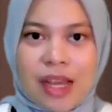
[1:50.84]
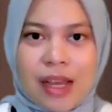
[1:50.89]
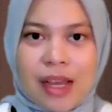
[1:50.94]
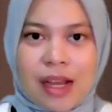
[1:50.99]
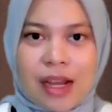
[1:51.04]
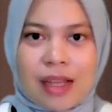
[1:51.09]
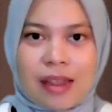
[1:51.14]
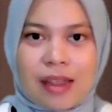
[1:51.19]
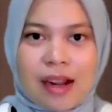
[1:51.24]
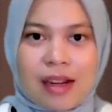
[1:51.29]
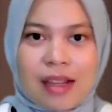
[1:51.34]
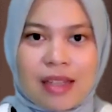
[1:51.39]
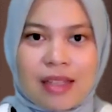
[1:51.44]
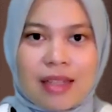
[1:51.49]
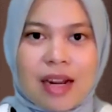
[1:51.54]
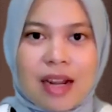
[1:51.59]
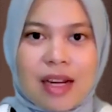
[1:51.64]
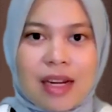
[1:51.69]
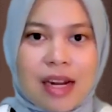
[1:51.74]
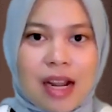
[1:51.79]
Katalis
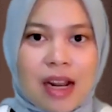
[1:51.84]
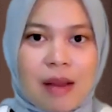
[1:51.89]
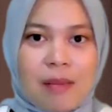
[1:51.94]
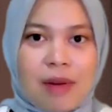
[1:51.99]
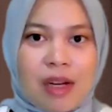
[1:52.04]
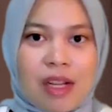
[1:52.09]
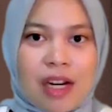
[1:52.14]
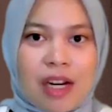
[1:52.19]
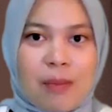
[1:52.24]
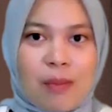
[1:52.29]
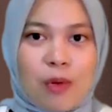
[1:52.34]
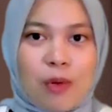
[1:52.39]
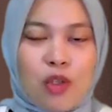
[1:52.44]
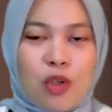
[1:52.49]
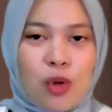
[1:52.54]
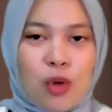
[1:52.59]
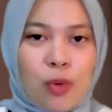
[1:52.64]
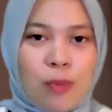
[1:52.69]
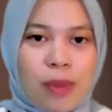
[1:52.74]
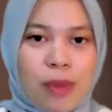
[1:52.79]
dari dalam negeri pun
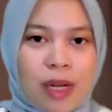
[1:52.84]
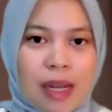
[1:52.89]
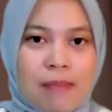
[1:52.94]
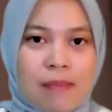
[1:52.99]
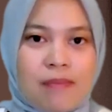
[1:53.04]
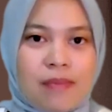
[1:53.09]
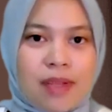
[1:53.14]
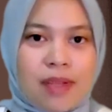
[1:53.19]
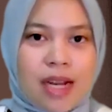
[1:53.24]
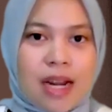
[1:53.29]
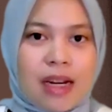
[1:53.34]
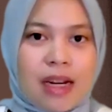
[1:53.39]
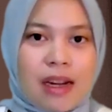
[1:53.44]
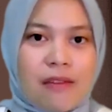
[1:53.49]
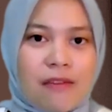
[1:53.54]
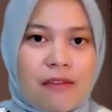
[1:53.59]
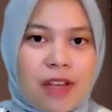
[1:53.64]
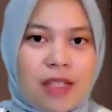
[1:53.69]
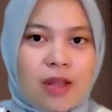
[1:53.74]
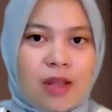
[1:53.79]
cukup minim, dan
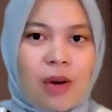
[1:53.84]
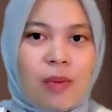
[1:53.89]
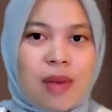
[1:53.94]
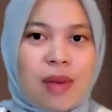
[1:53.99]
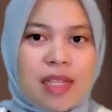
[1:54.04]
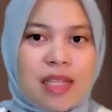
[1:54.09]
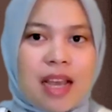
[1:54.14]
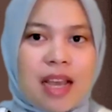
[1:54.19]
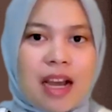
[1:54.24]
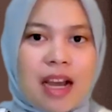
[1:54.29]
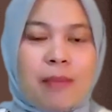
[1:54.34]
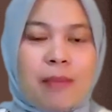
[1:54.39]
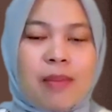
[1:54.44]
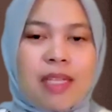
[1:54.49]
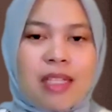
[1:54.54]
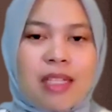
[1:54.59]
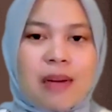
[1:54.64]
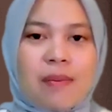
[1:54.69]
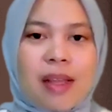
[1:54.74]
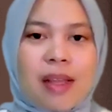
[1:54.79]
investor masih akan
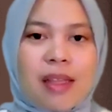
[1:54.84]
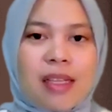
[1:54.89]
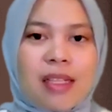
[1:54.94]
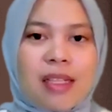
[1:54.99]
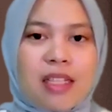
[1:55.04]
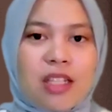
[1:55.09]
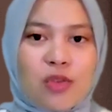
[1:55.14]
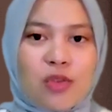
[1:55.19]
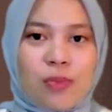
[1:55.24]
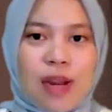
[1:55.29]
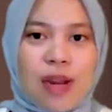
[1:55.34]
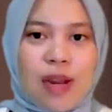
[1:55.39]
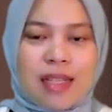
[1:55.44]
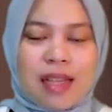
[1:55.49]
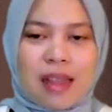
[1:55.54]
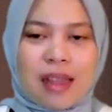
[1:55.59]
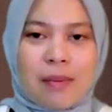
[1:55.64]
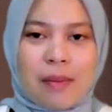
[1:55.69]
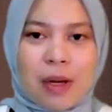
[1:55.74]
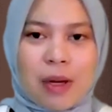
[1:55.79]
mencermati sejumlah
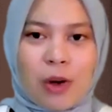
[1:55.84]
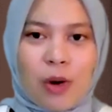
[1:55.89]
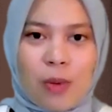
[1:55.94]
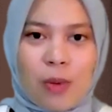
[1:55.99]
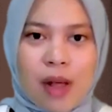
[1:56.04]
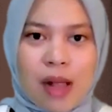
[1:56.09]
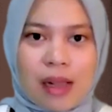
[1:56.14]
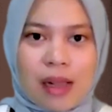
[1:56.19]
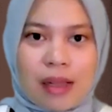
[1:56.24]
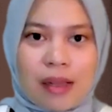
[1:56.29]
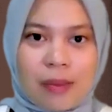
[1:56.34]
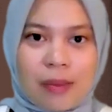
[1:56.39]
sentimen global.